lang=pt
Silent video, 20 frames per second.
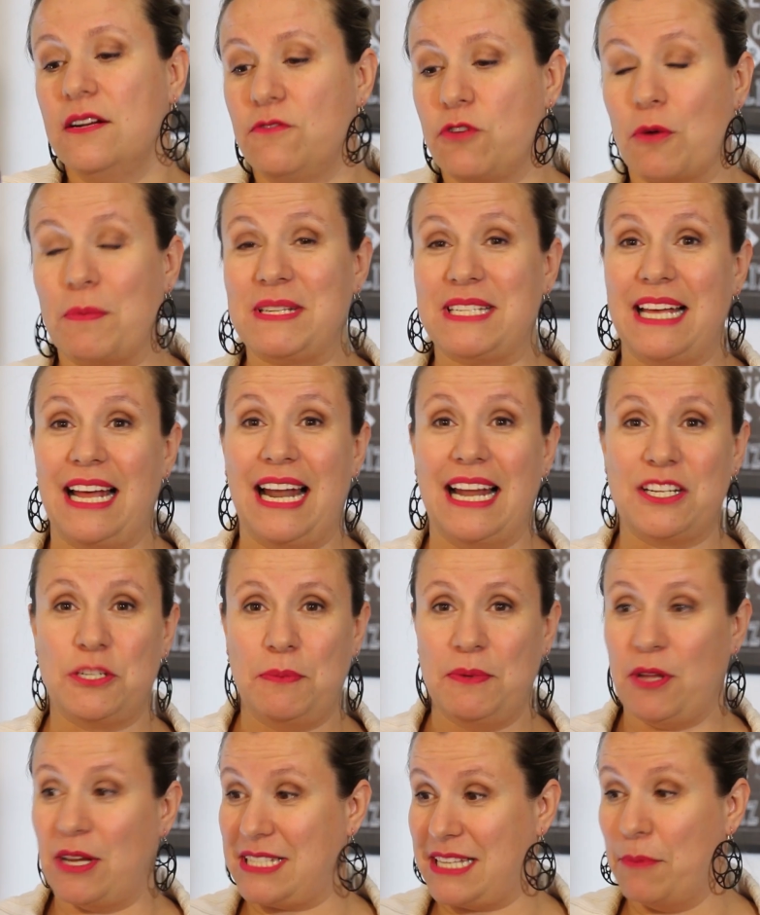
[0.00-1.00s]
Vou começar a
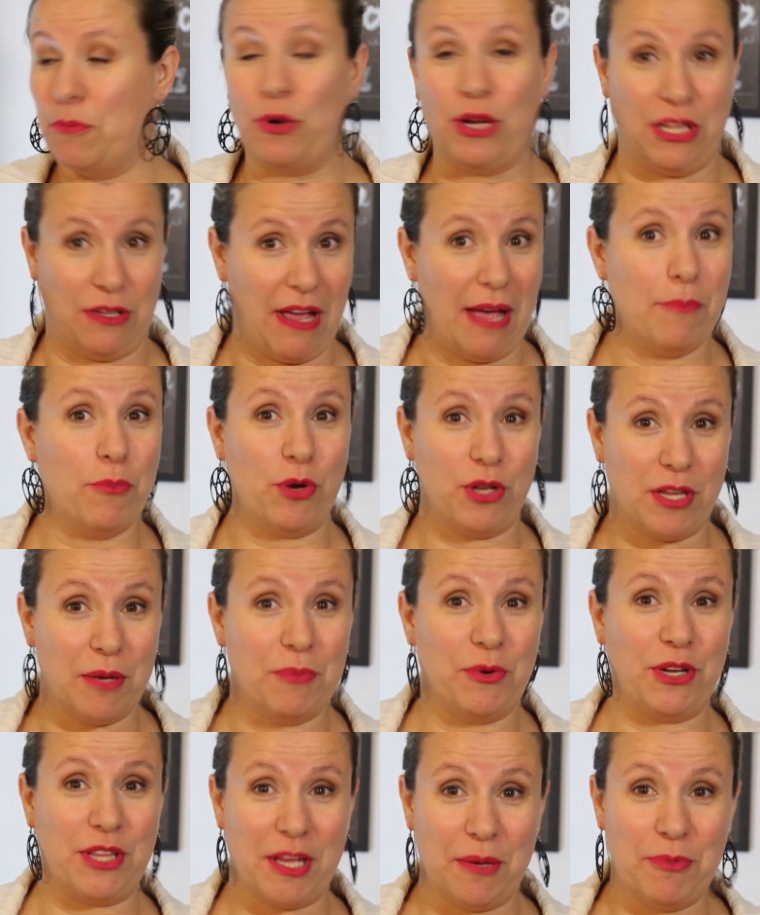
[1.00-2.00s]
de. Nossa, é muito, é muito, é
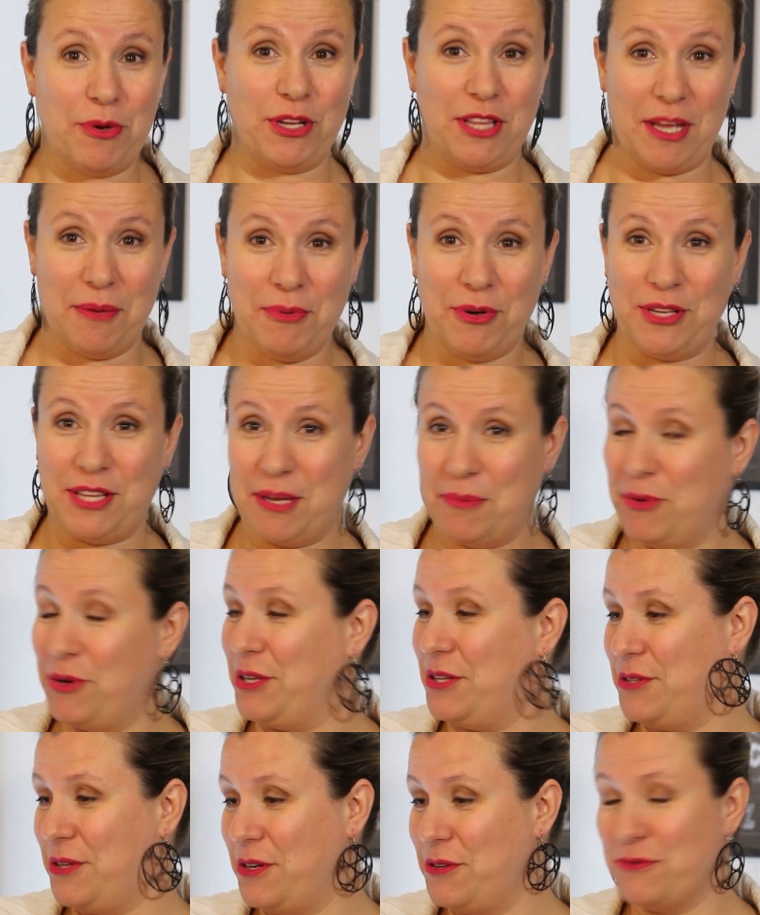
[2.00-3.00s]
muito, é muito, é muito, é
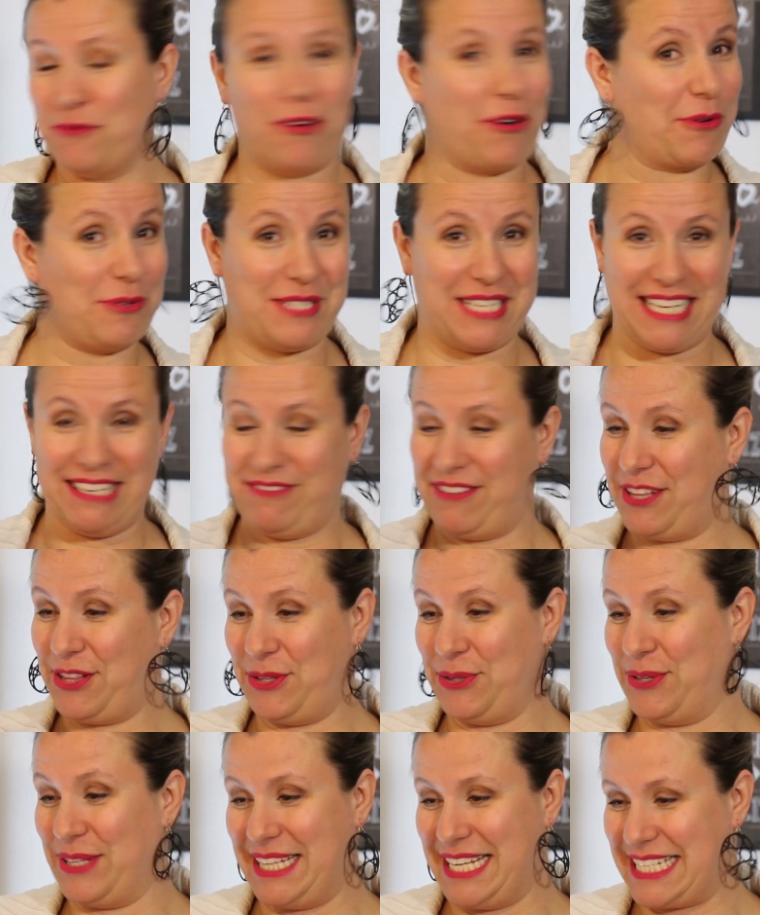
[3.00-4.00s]
muito. Eu não vou conseguir ver
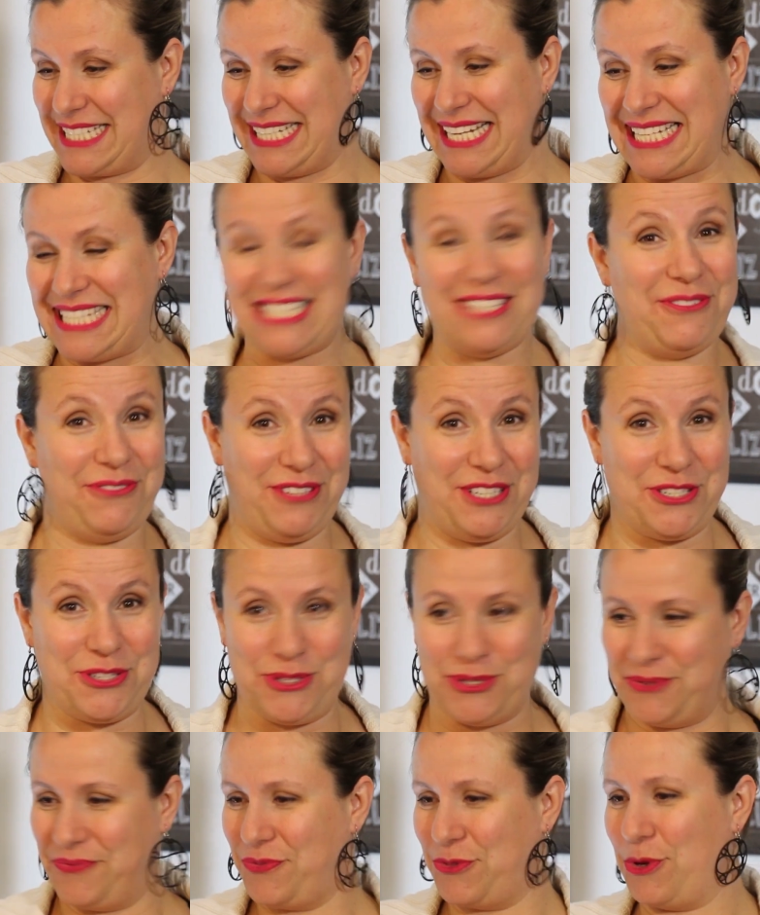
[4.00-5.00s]
todas nesse vídeo.